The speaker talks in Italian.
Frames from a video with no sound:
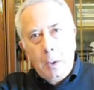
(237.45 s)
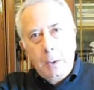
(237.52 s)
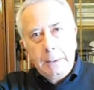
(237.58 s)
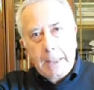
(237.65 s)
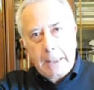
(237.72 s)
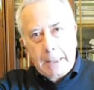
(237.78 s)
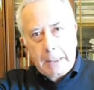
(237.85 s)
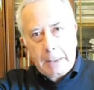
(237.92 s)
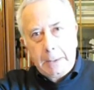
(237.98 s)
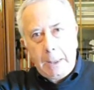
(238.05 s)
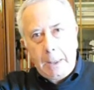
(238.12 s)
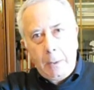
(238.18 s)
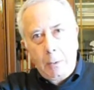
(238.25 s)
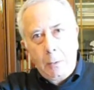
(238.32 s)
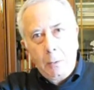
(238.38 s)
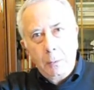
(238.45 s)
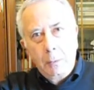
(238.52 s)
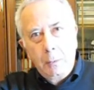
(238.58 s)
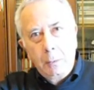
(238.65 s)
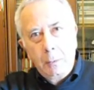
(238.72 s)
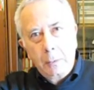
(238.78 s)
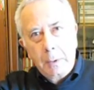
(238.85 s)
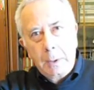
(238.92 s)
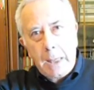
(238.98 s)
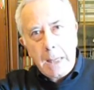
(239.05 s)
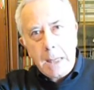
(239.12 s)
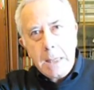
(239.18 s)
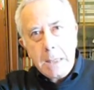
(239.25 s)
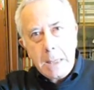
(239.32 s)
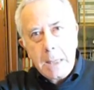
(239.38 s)
dal cartello eh, che
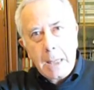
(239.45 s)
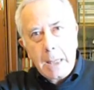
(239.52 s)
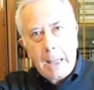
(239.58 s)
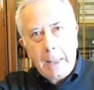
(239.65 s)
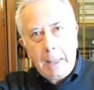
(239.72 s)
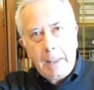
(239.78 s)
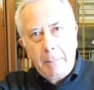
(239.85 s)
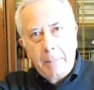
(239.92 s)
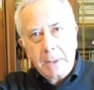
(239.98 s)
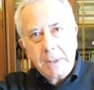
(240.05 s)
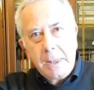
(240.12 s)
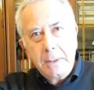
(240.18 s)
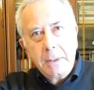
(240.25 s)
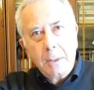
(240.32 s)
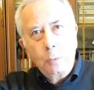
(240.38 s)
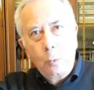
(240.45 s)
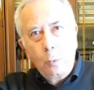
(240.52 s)
indica la presenza di un